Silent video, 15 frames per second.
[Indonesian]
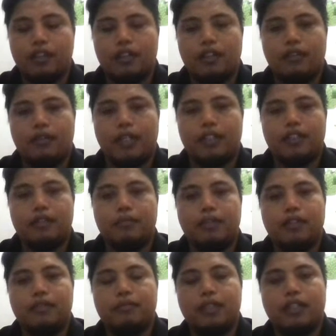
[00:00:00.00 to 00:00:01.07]
Baik,
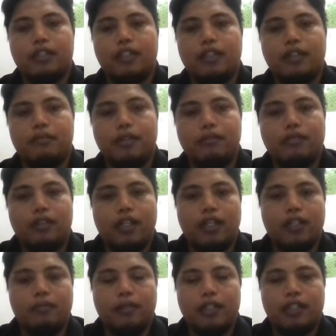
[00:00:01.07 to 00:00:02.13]
sebelum kita memulai,
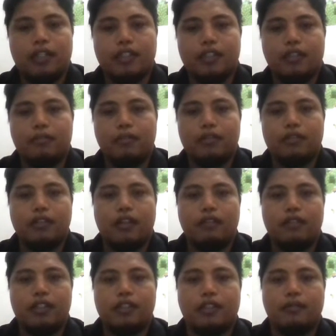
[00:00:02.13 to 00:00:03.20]
mari kita
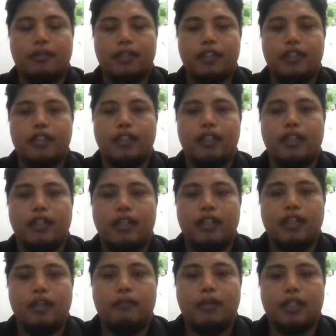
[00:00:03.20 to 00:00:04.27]
bersolawat kepada
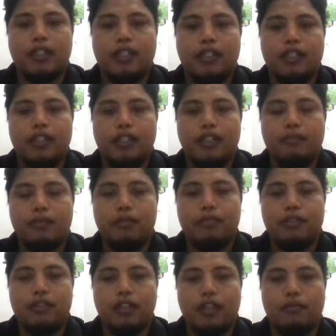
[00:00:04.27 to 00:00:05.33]
Baginda Nabi
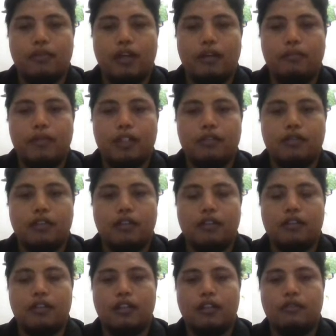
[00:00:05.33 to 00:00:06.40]
Besar Muhammad
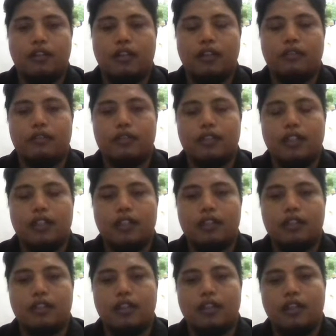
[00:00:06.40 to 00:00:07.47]
Sallallahu Alaihi Wasallam
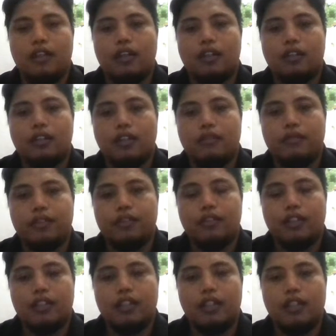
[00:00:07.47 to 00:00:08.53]
Allahumma
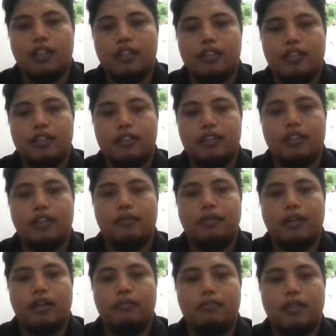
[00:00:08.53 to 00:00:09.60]
salli ala Sayyidina
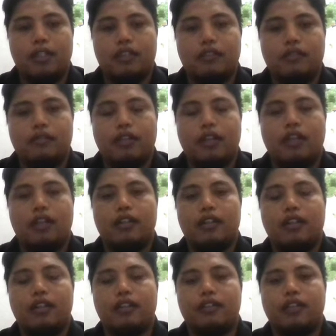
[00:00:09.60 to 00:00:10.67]
Muhammad wa ala
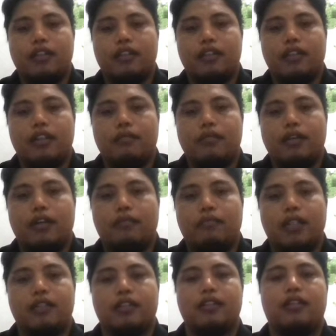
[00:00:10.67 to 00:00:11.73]
ali Sayyidina Muhammad